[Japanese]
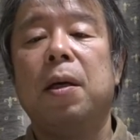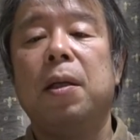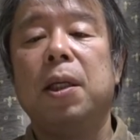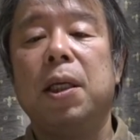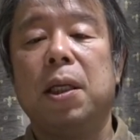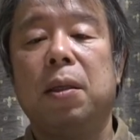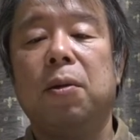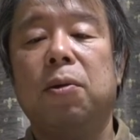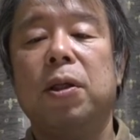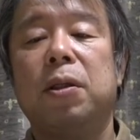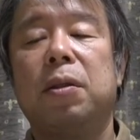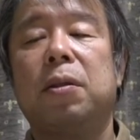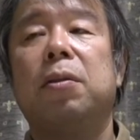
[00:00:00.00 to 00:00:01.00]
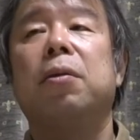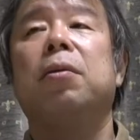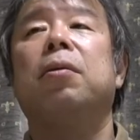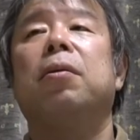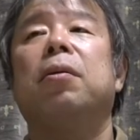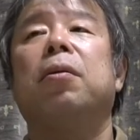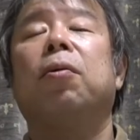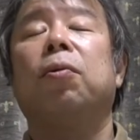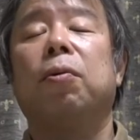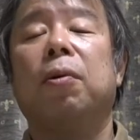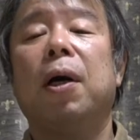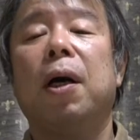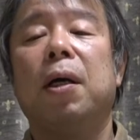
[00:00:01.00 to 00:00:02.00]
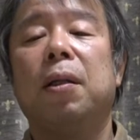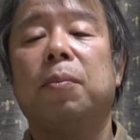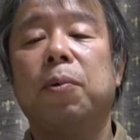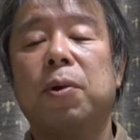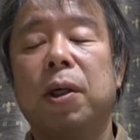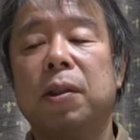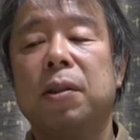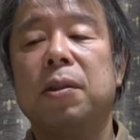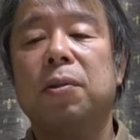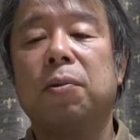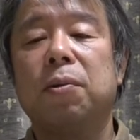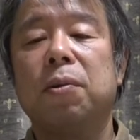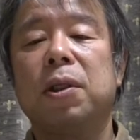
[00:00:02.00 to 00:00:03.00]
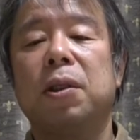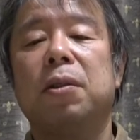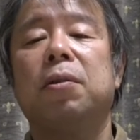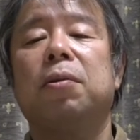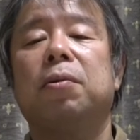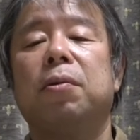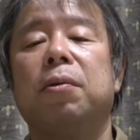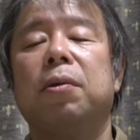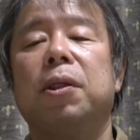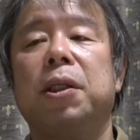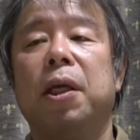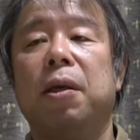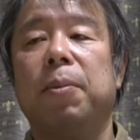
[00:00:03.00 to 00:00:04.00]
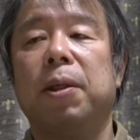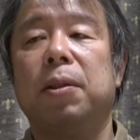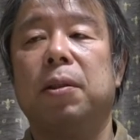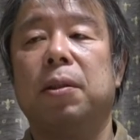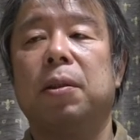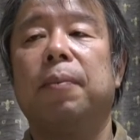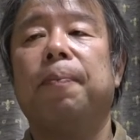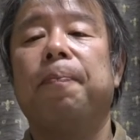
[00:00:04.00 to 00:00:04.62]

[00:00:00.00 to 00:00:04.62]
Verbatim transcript: に乗り継ぐことが真岡鉄道と接続しています。